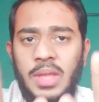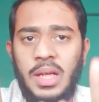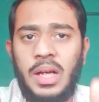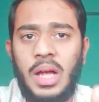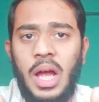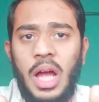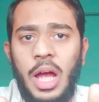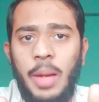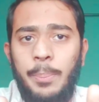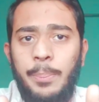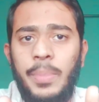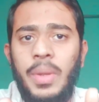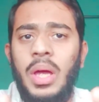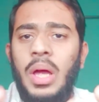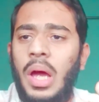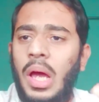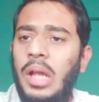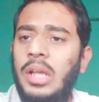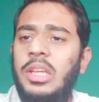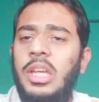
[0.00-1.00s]
तब तक
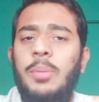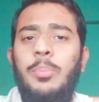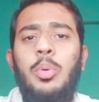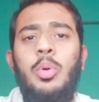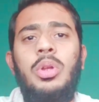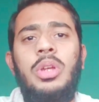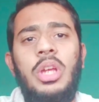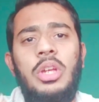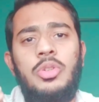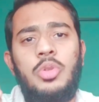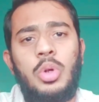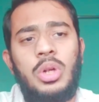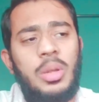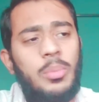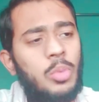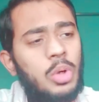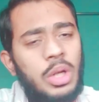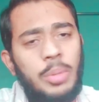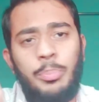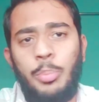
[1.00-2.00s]
आप हल्के
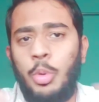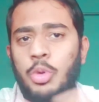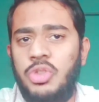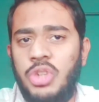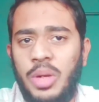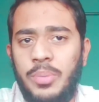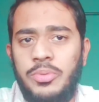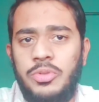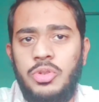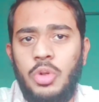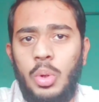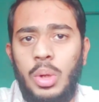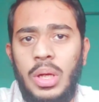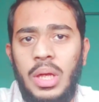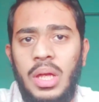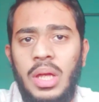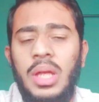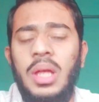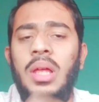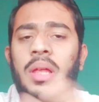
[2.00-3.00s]
फुल्के छोटे मोटे
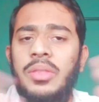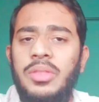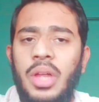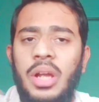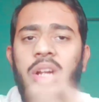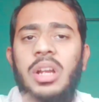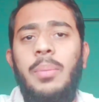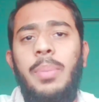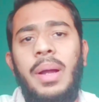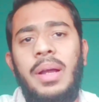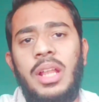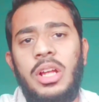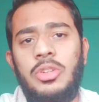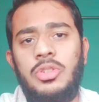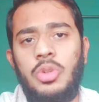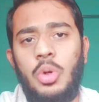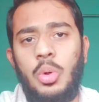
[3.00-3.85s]
पुशअप्स जो हैं दंड